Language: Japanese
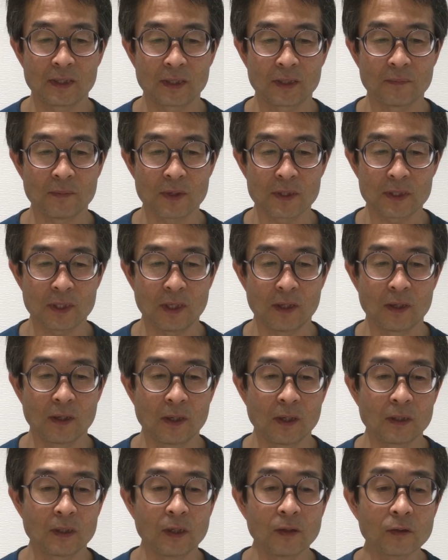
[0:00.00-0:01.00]
きまして
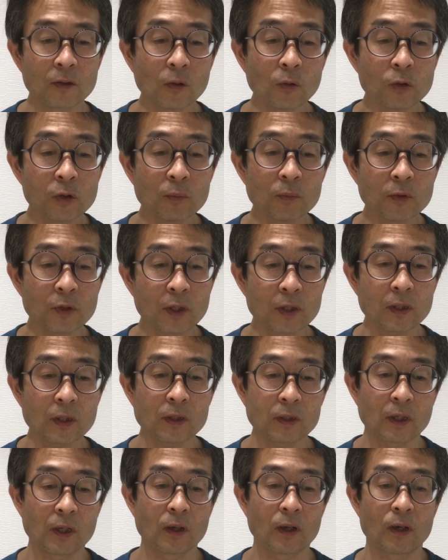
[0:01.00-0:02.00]
手塚治虫さんな
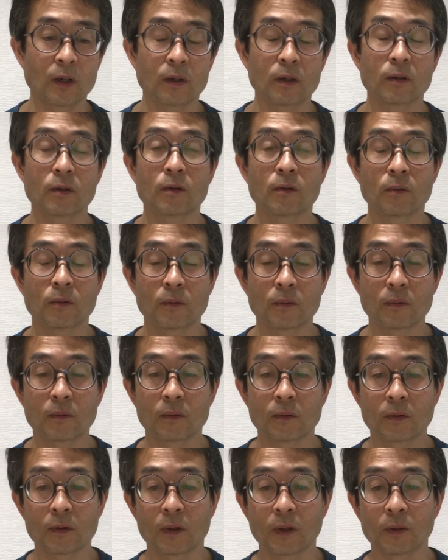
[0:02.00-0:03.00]
んて
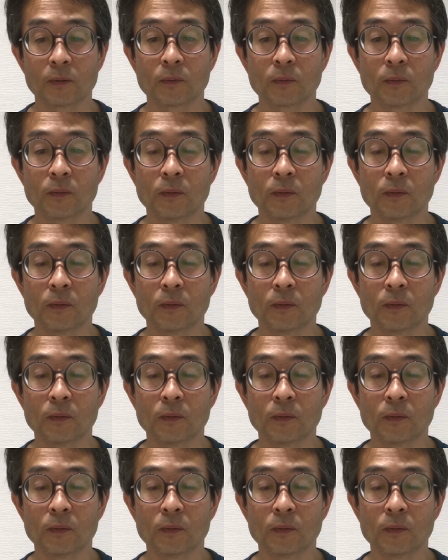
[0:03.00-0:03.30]
あの